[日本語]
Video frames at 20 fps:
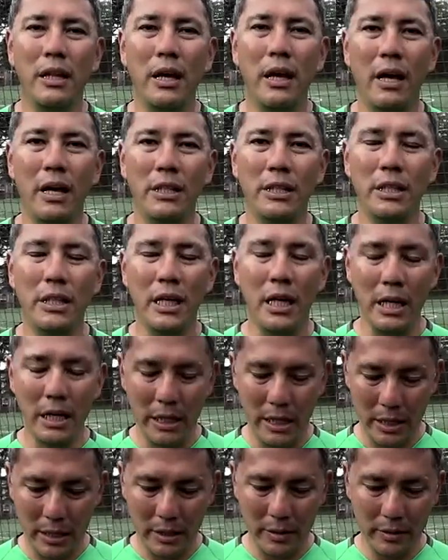はい、しっか
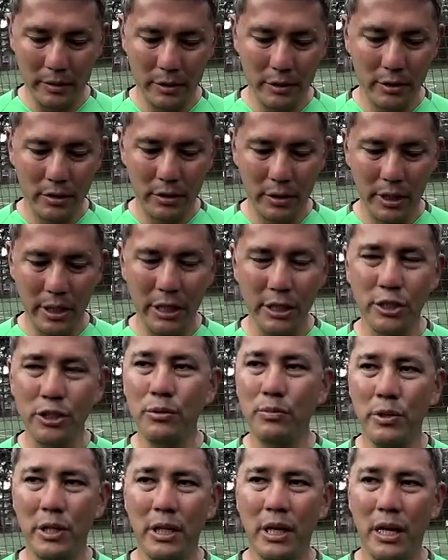りいい守
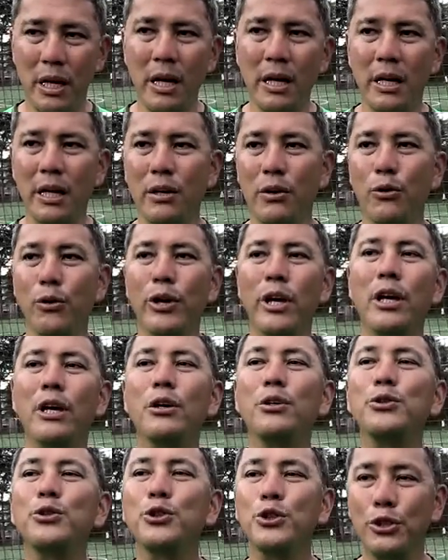備からいい攻
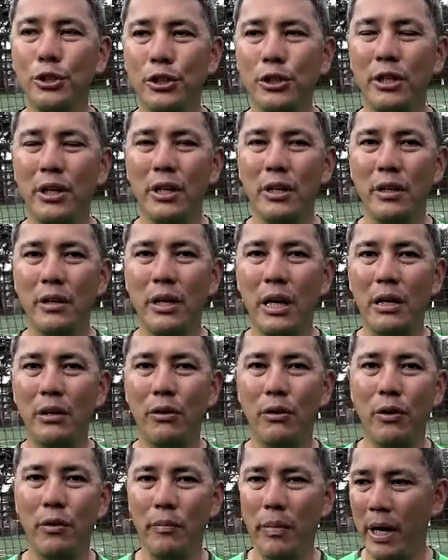撃を作る、あ
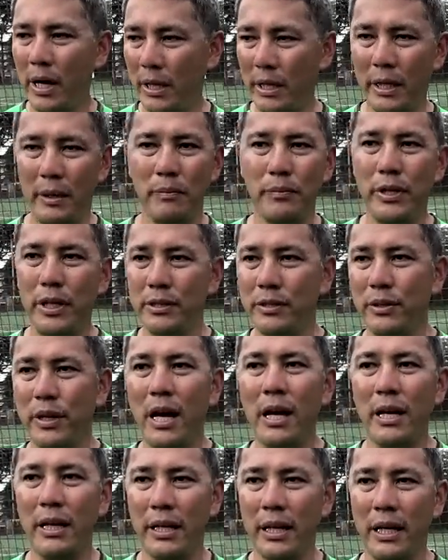の前にプレスを
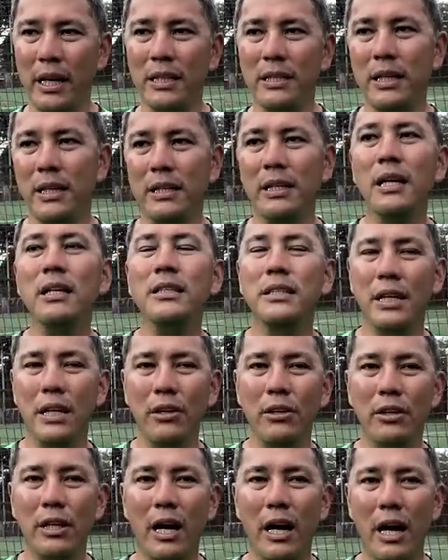かけに行かせてたんです
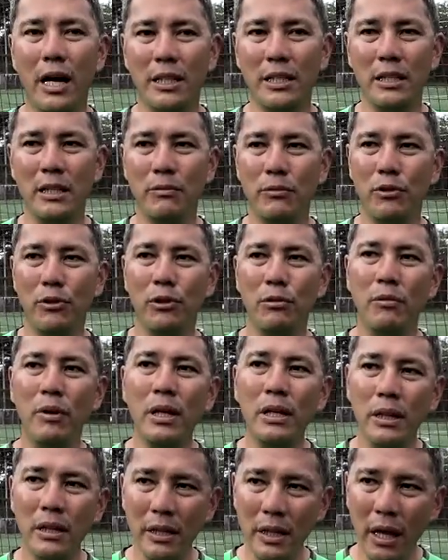けど、高い位置でボールを
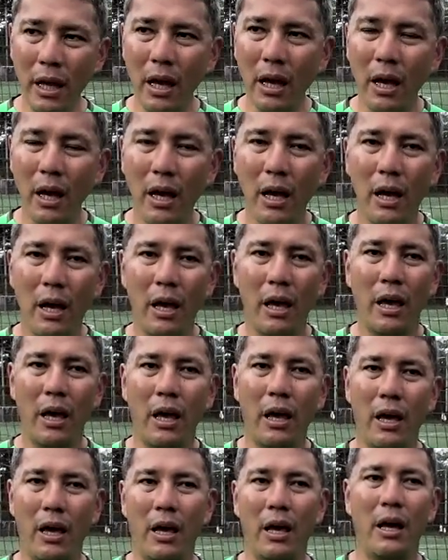奪って、
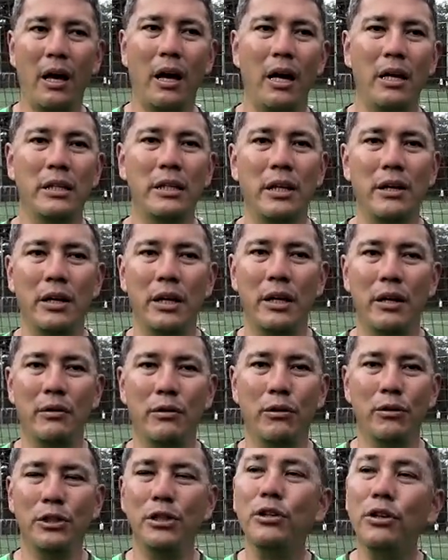えー、相手
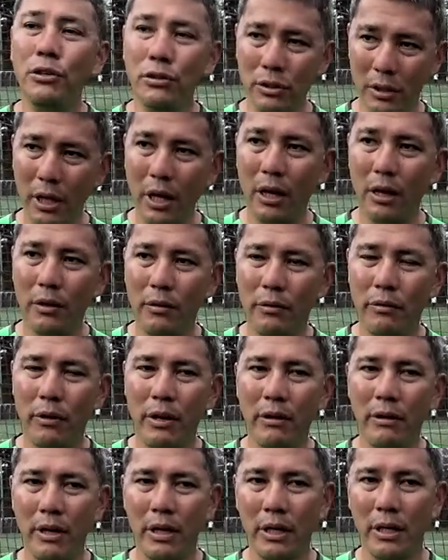を押し込んで、
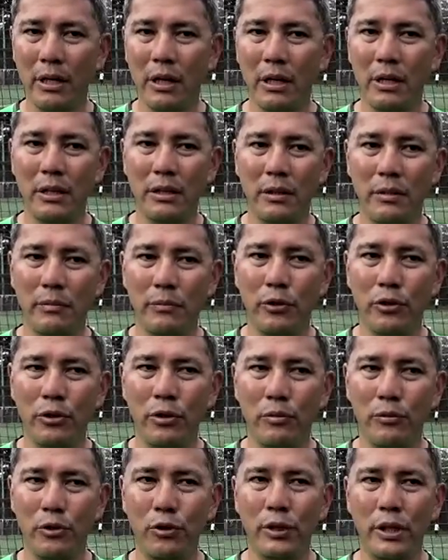我々が
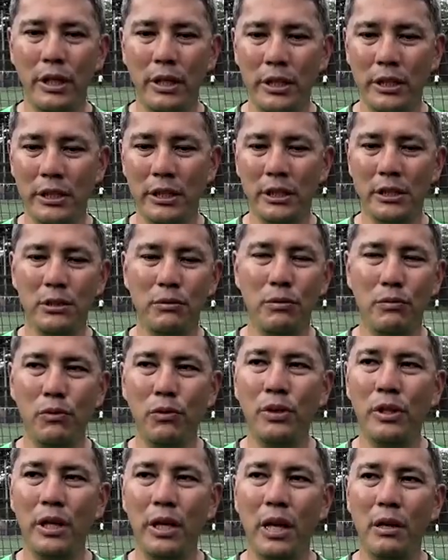ボールを持って、イニシアチブを
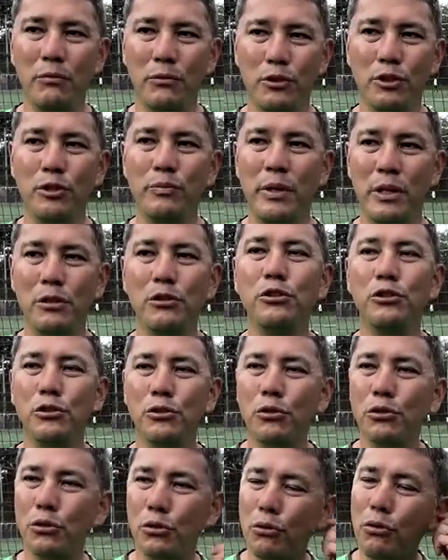持ってゲームを進めるとい
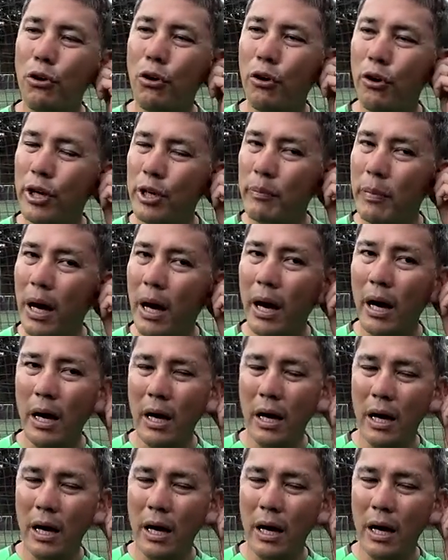うことを今、